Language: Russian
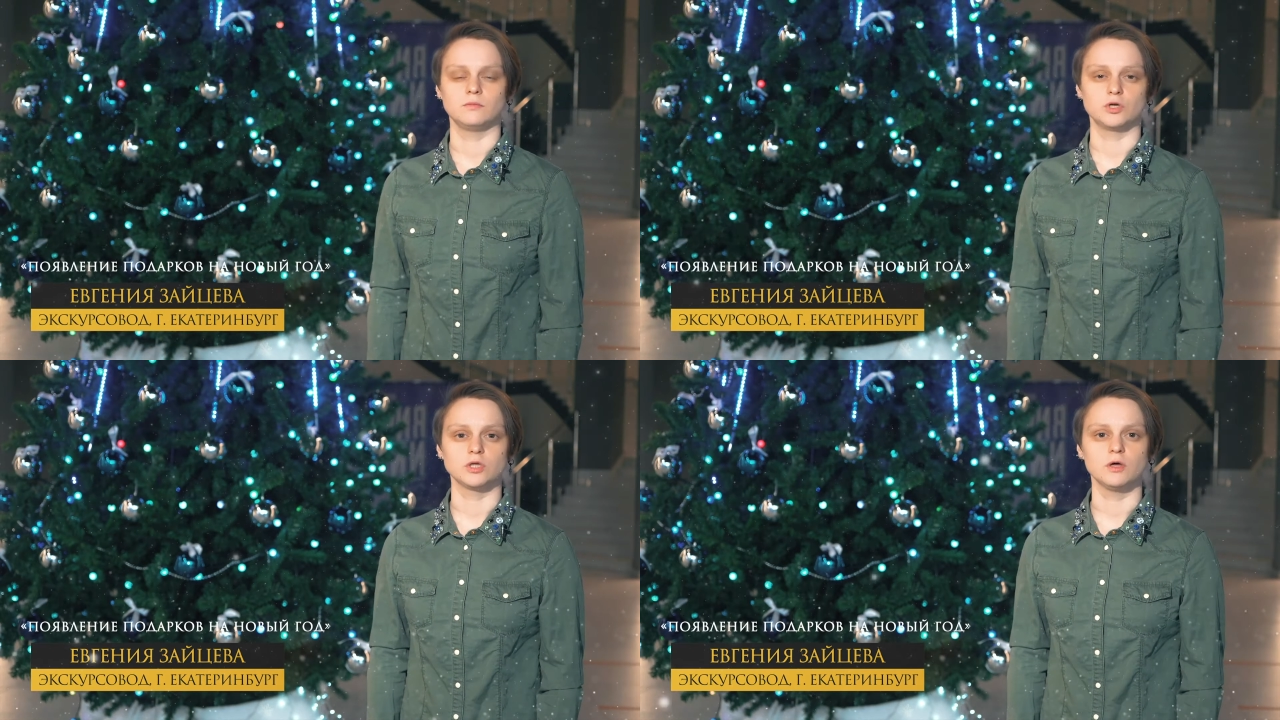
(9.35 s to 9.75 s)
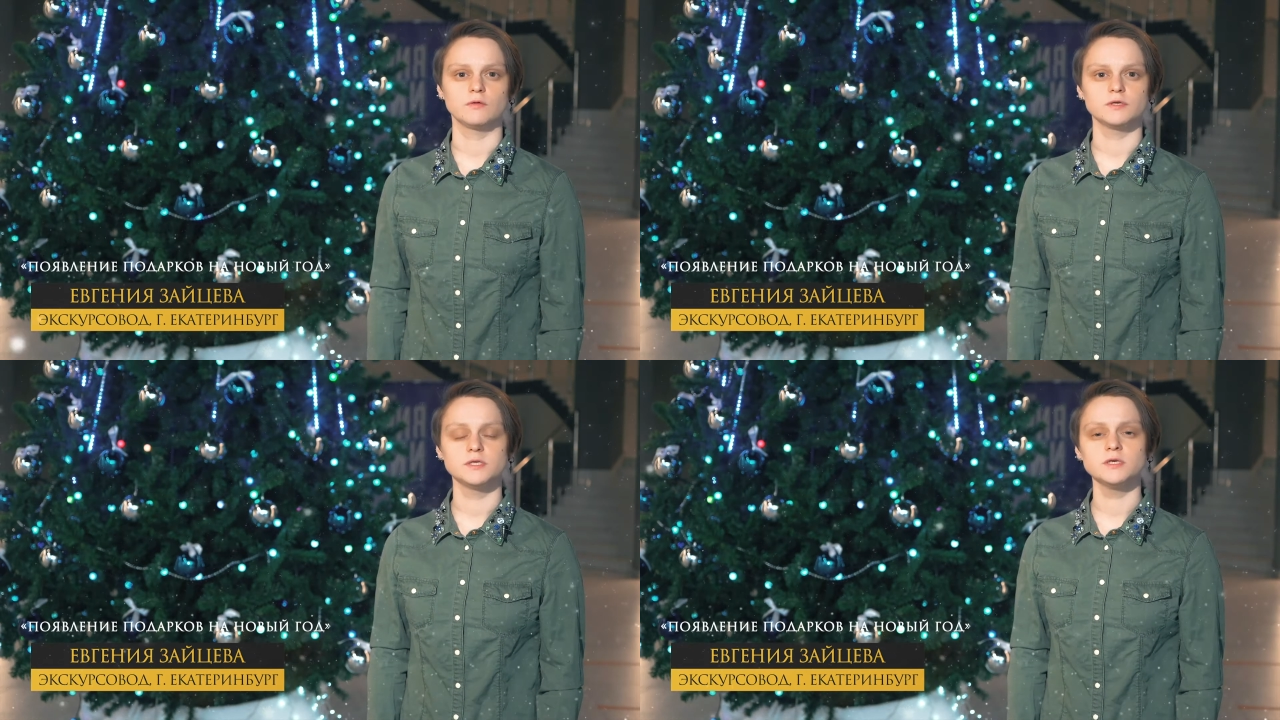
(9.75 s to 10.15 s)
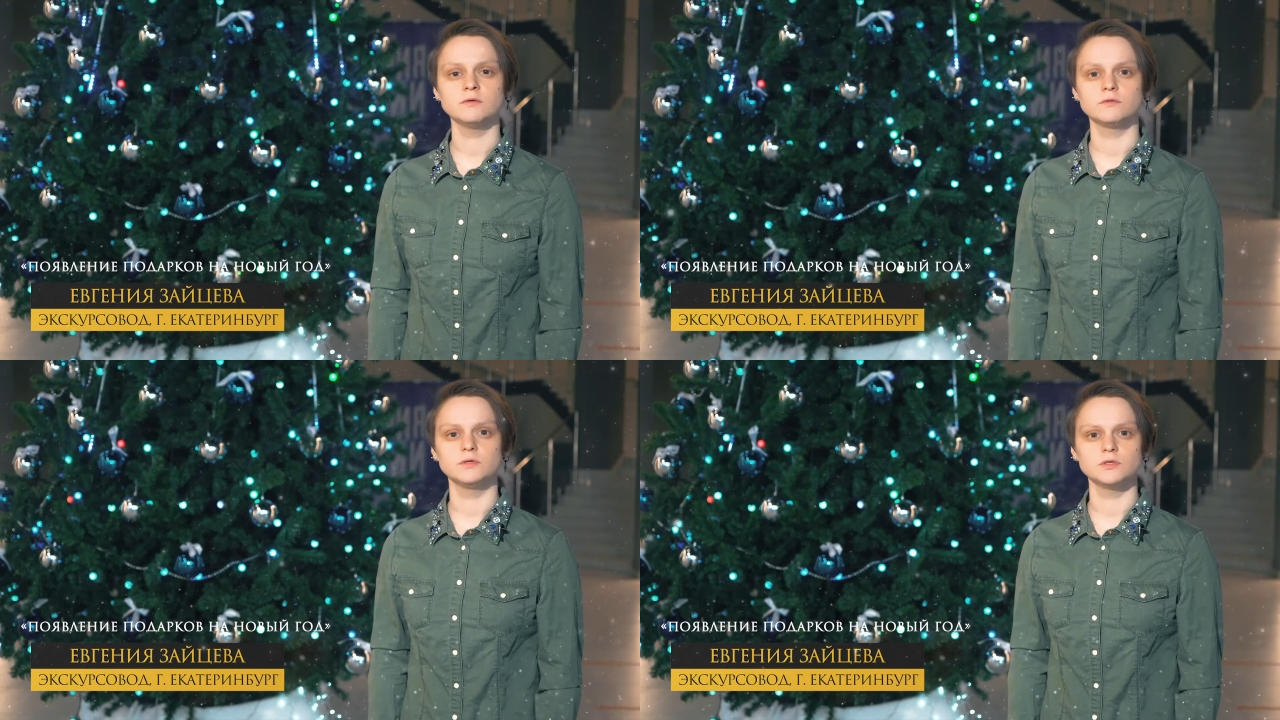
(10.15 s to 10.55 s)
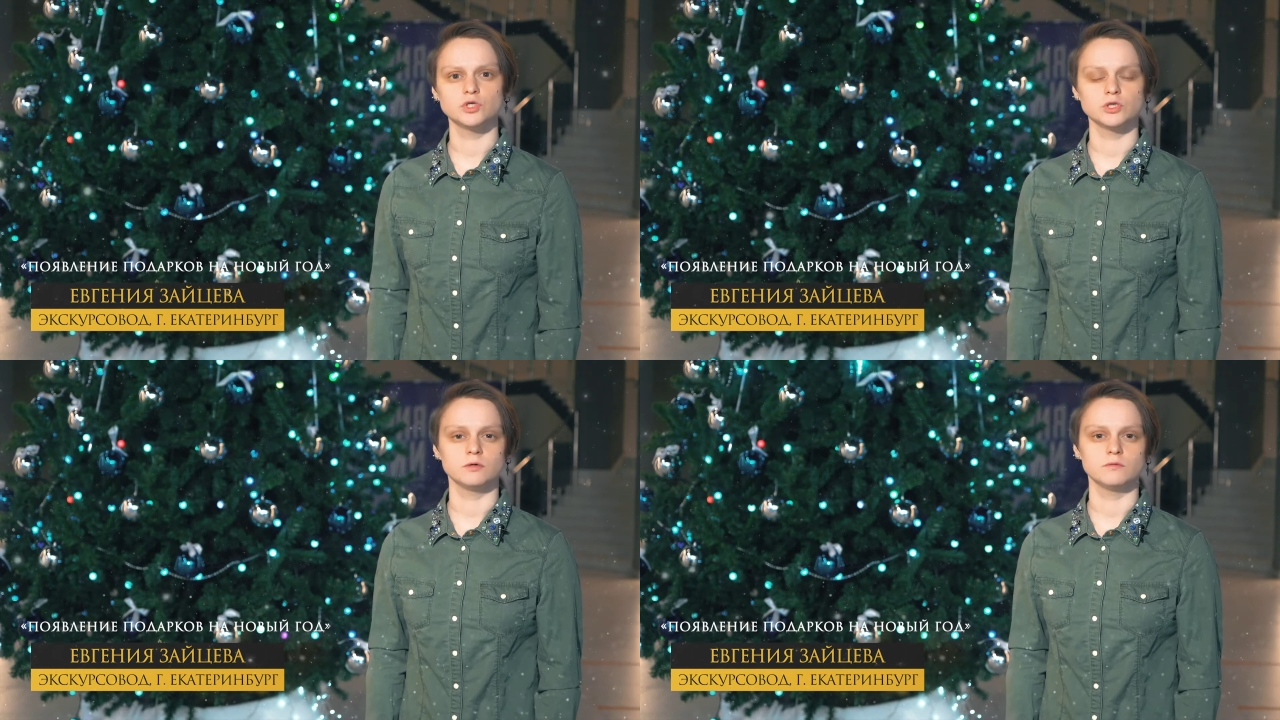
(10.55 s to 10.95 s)
прошла в России в
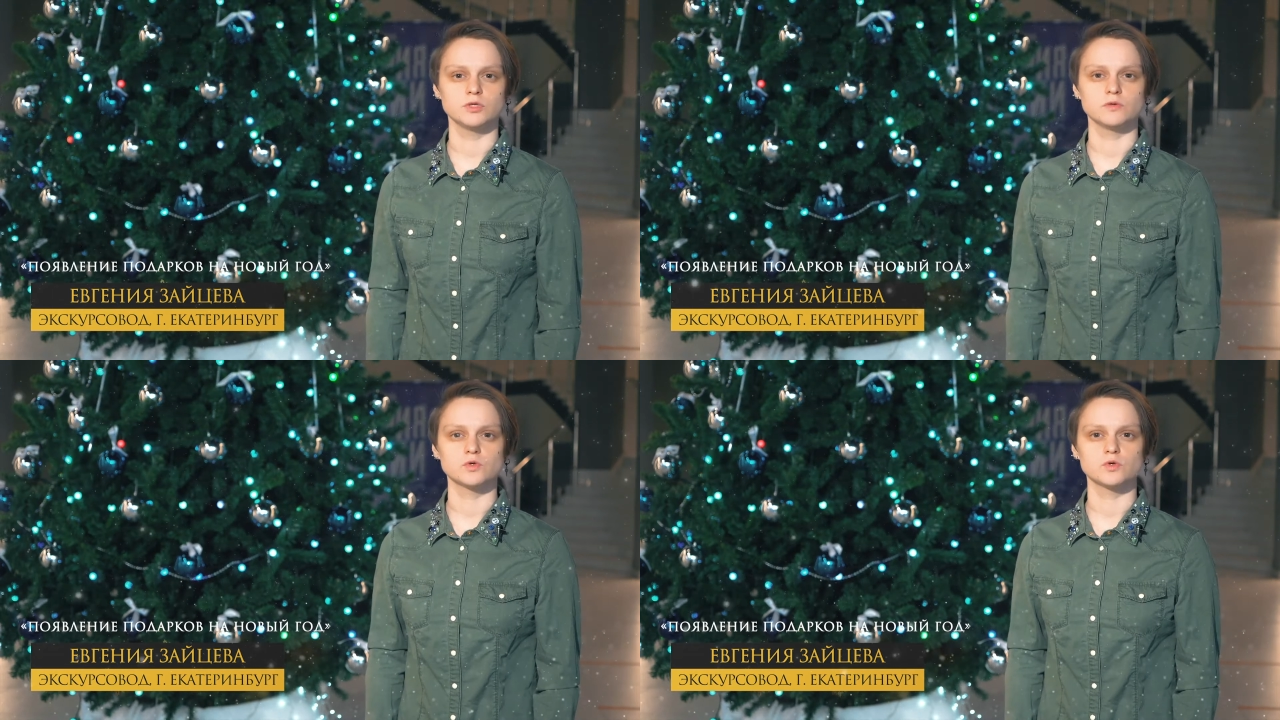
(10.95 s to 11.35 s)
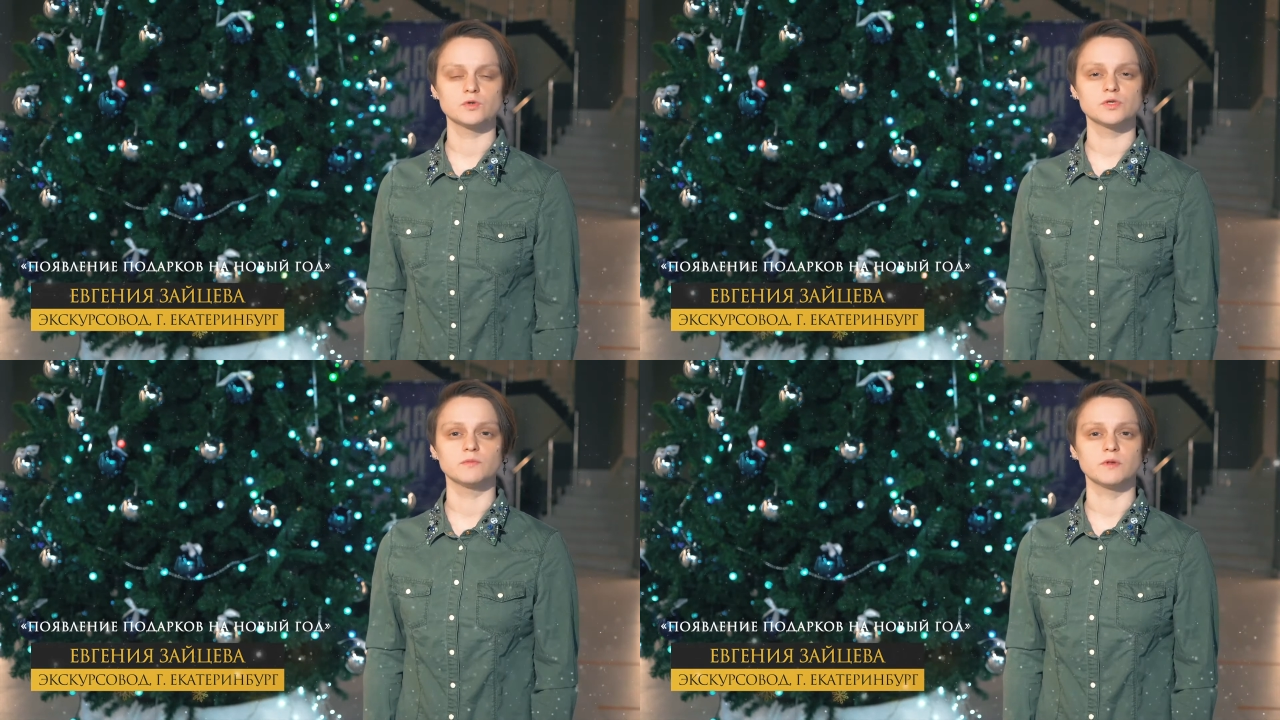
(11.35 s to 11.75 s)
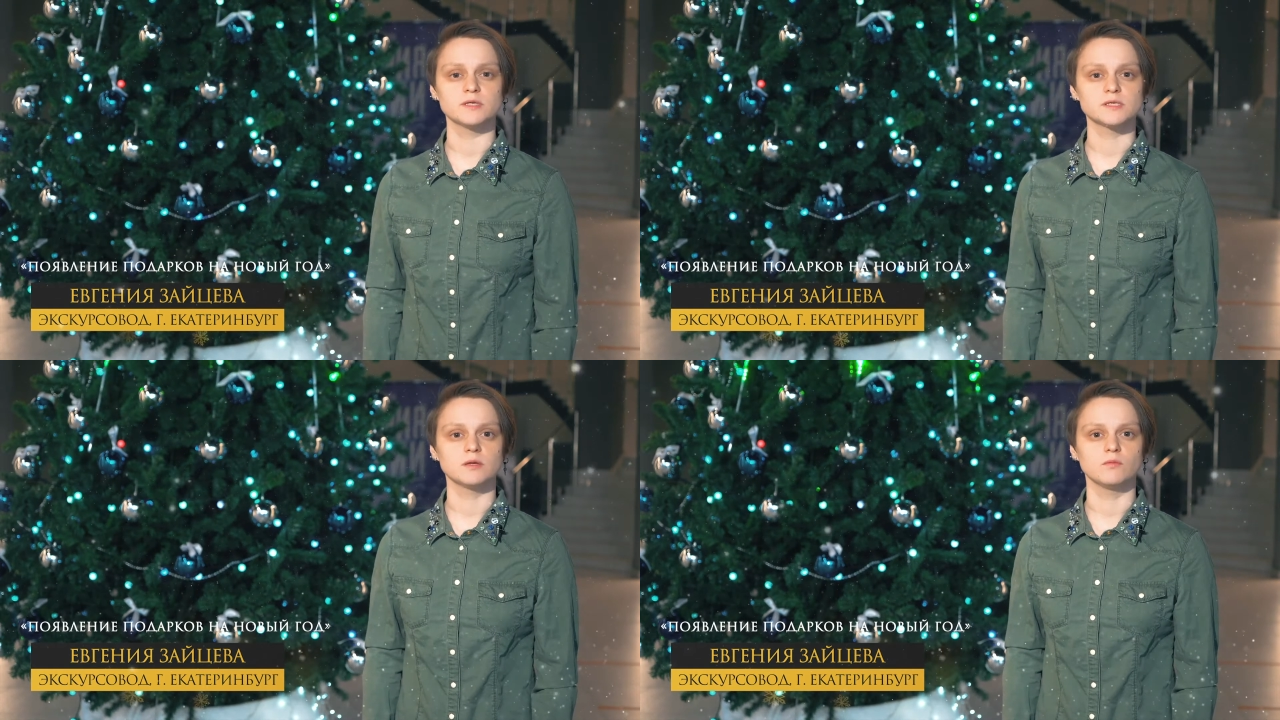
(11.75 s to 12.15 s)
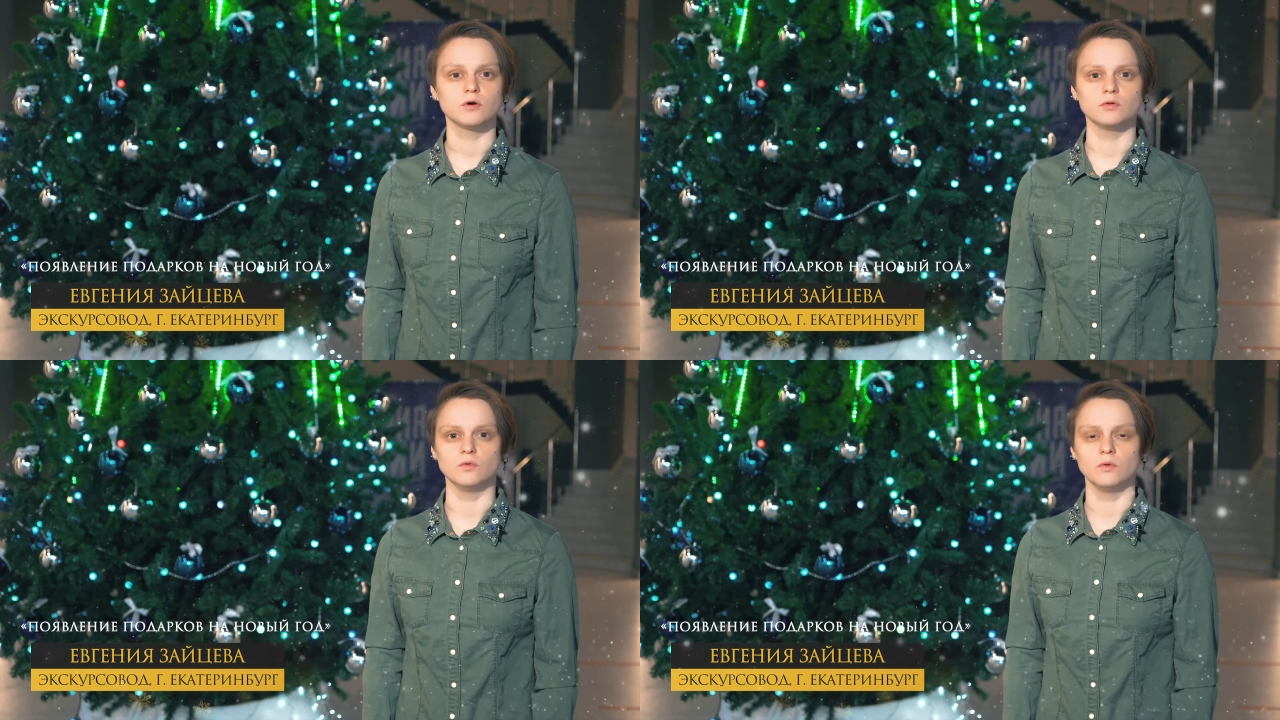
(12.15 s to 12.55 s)
1817
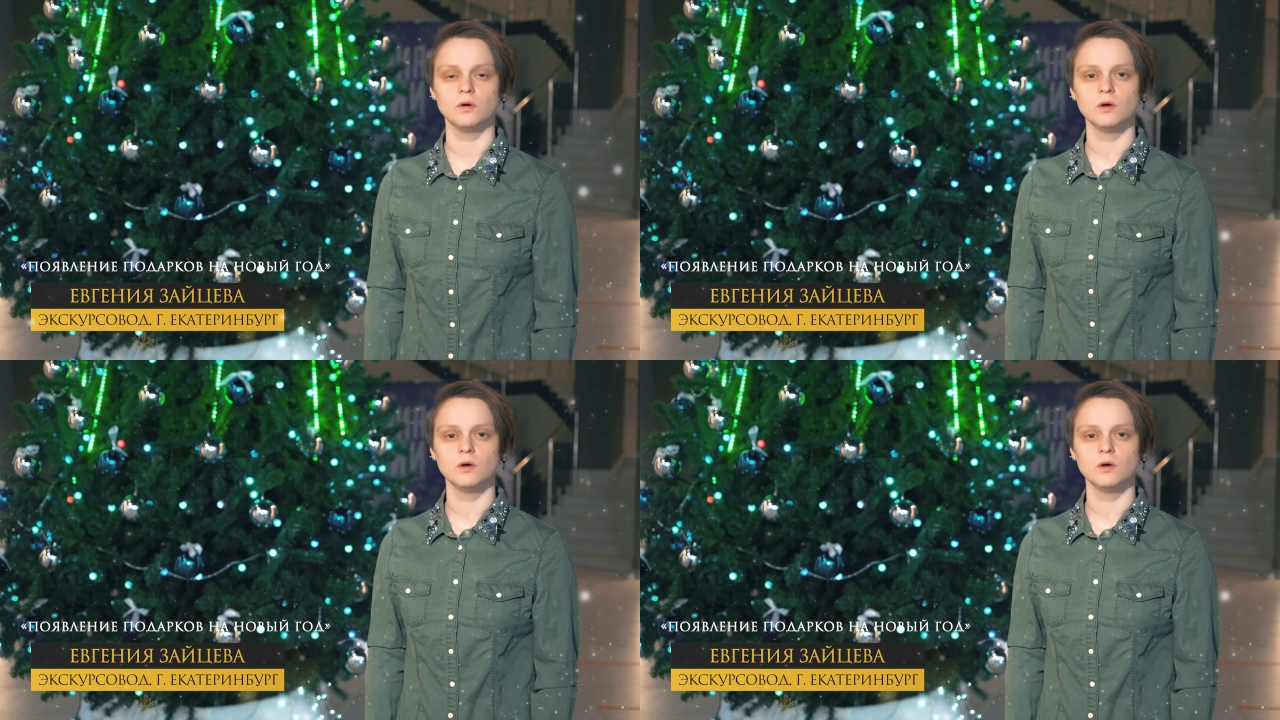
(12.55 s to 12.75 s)
году.